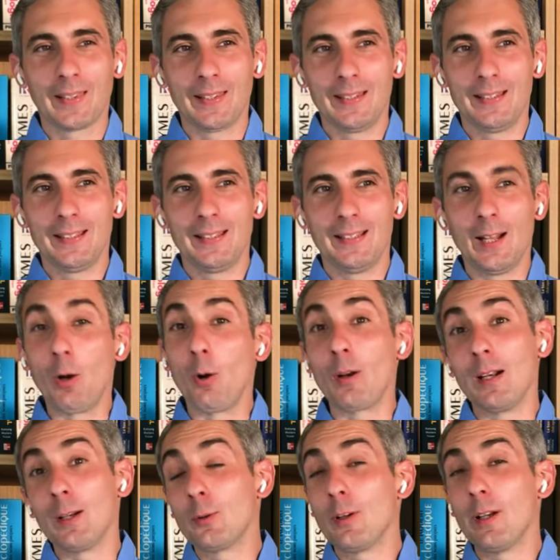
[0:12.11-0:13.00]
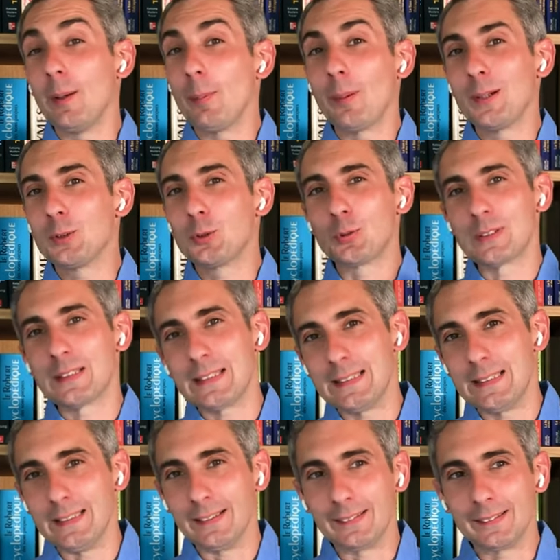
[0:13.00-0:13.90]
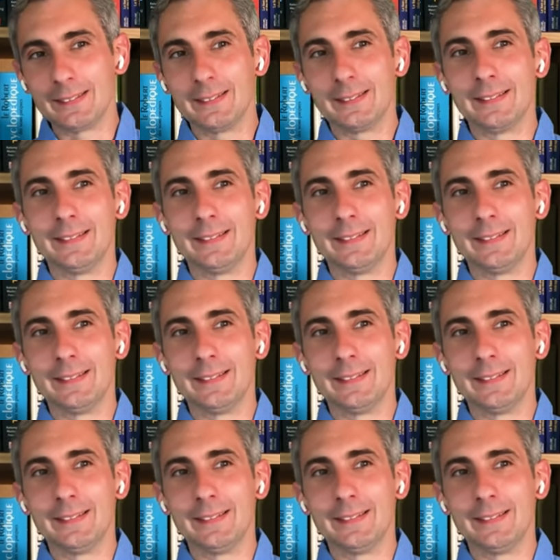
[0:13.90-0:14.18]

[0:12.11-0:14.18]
Et alors l'alcool, il y a plein de choses à dire. Hein.